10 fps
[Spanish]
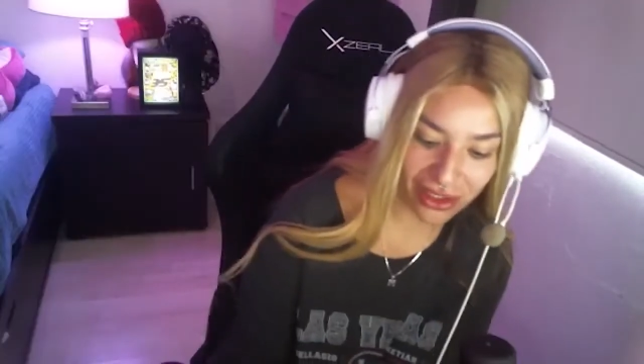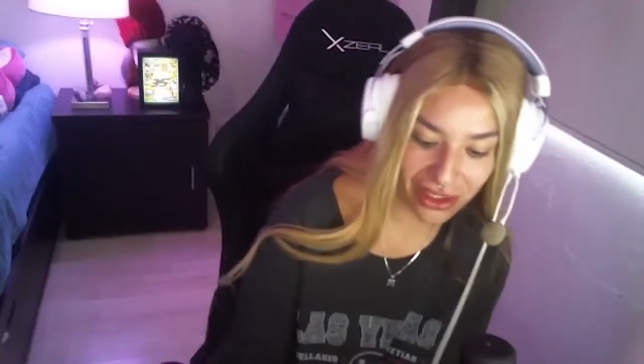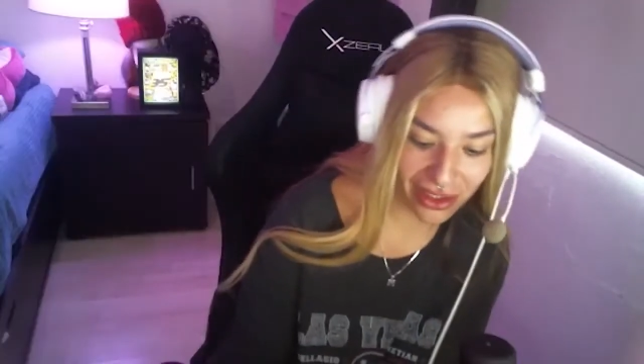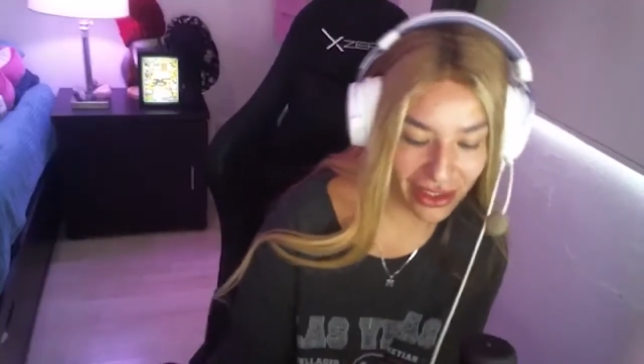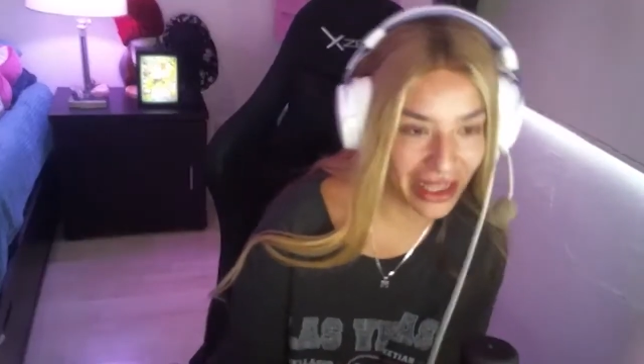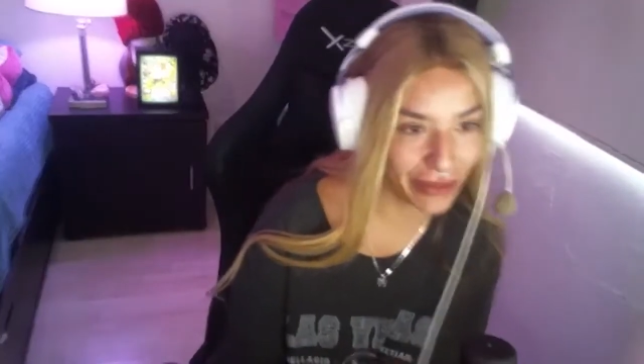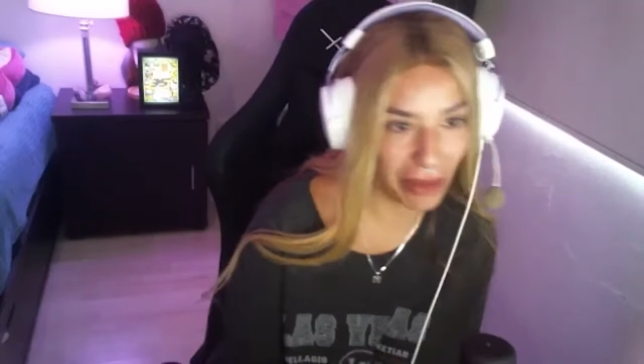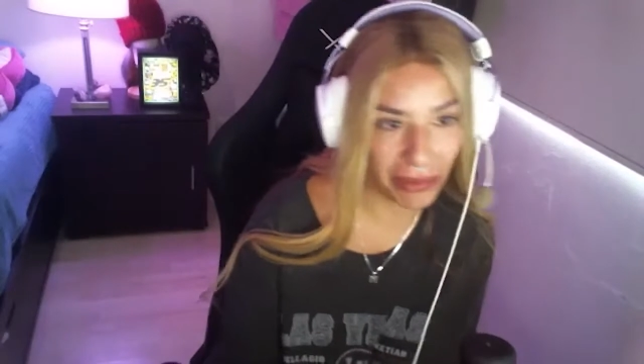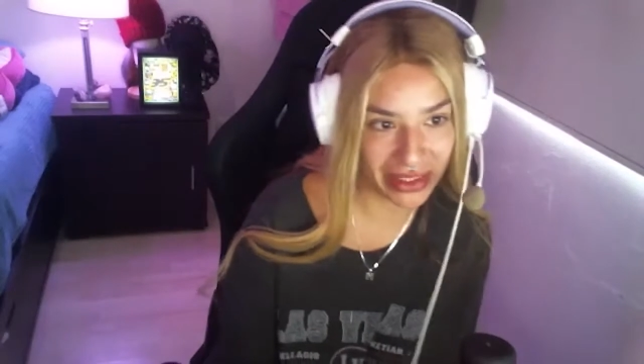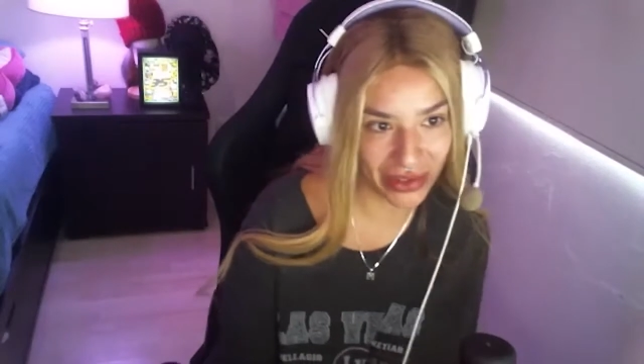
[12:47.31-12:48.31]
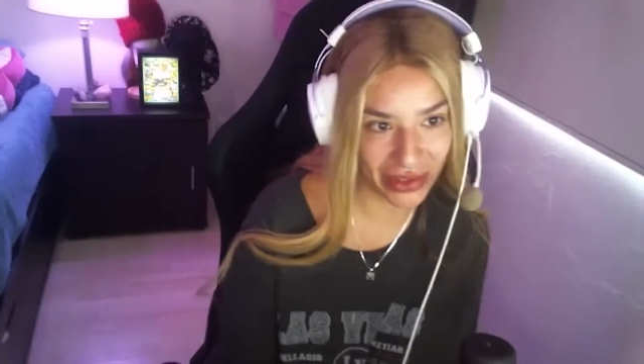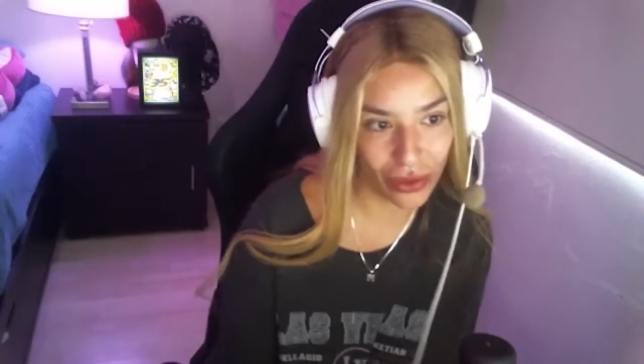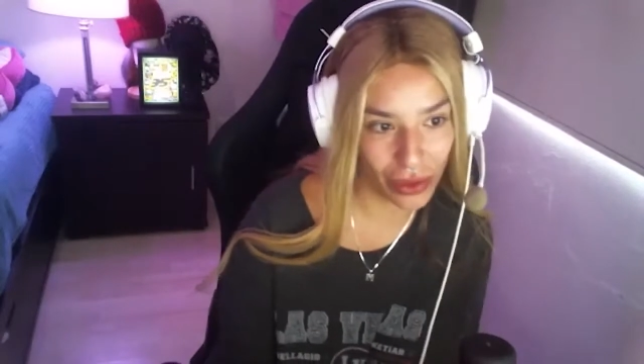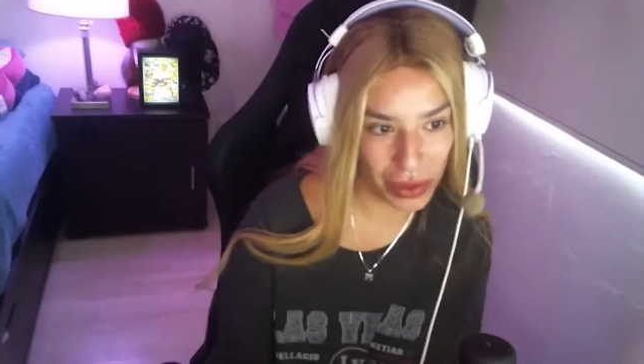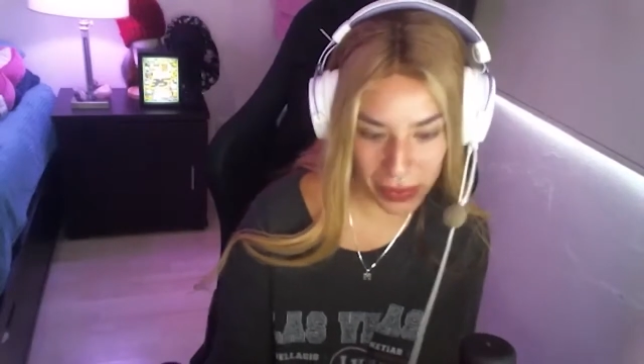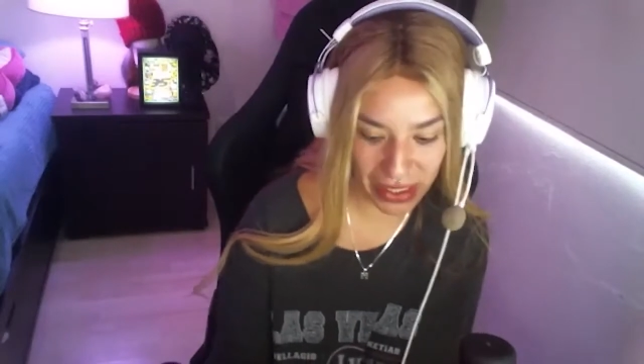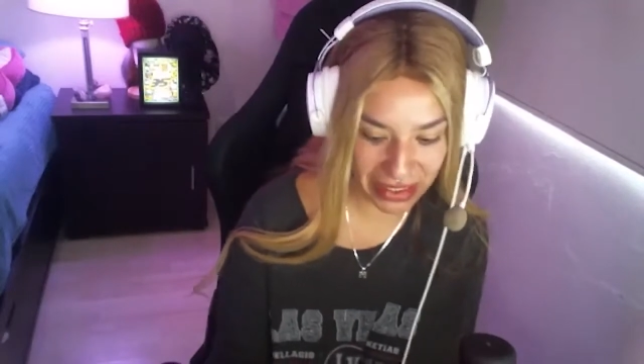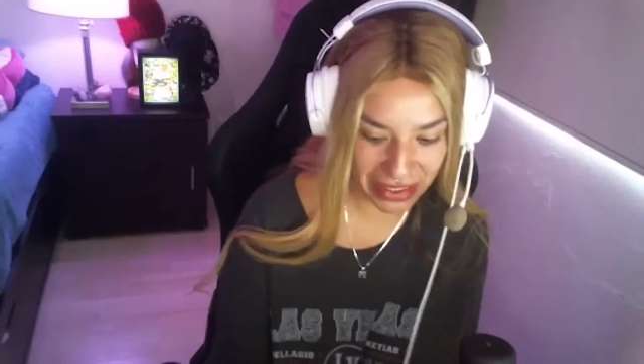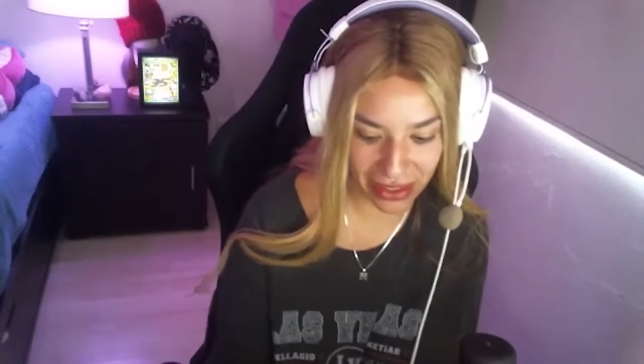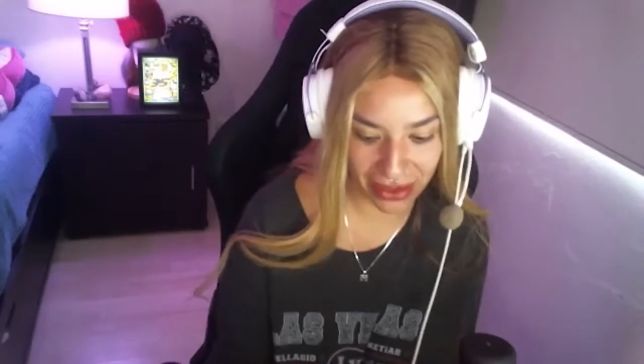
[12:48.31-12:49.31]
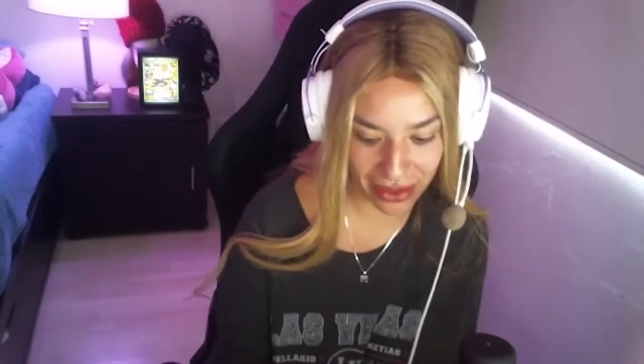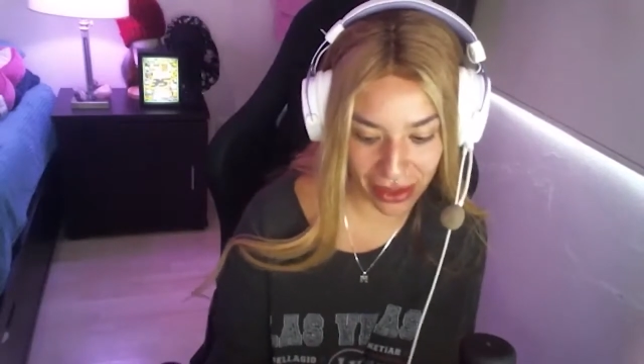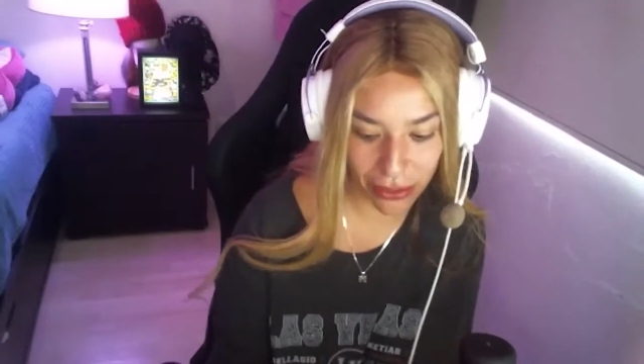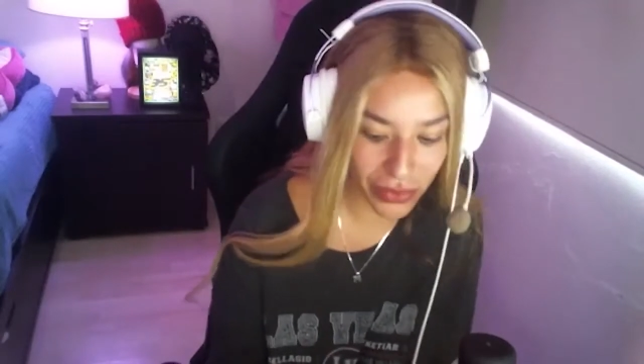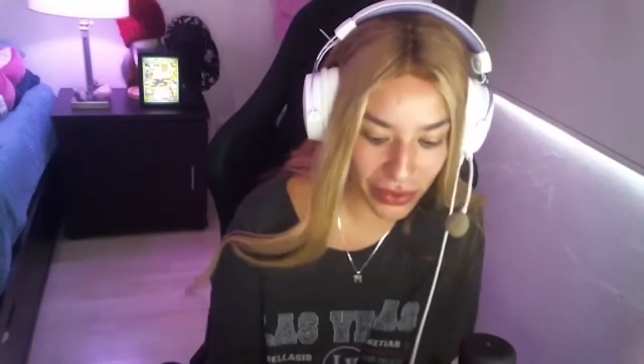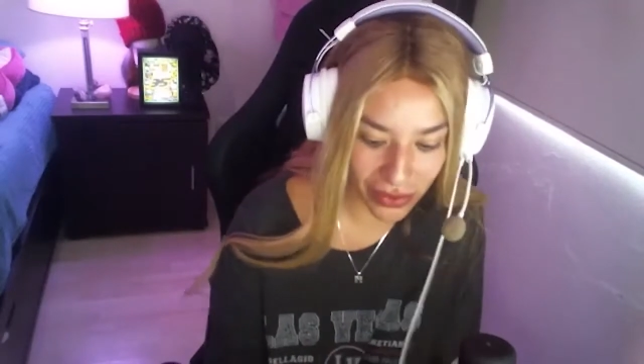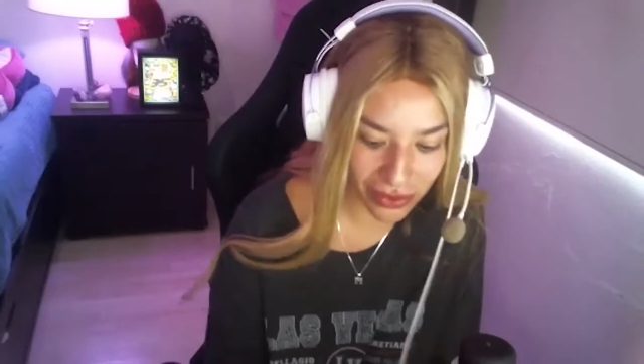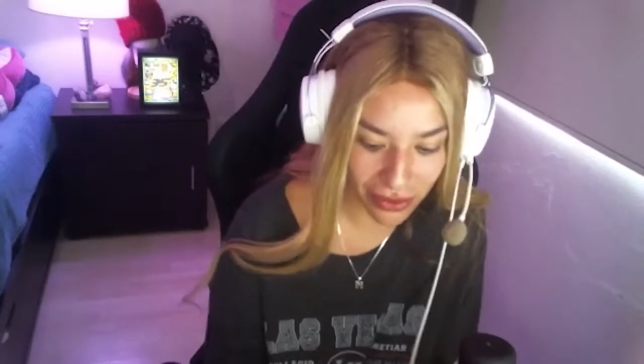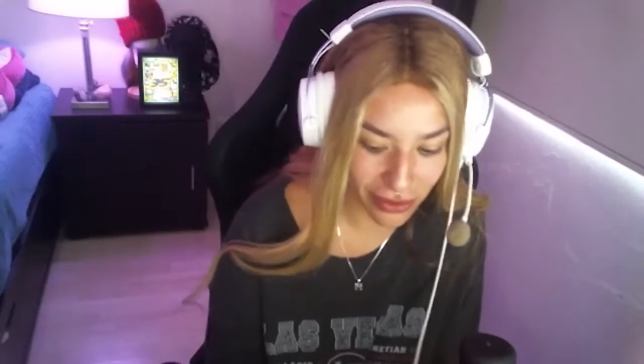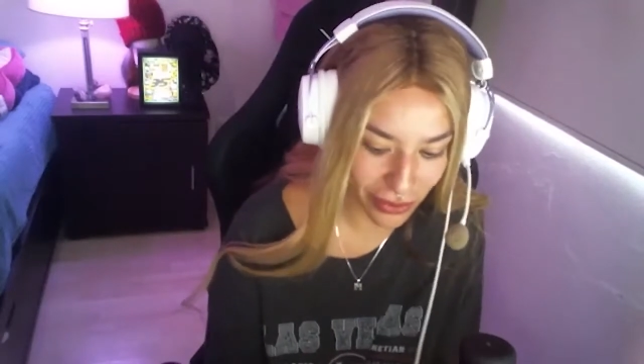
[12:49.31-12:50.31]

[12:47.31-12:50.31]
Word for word: güey, que me pasó bastante tiempo.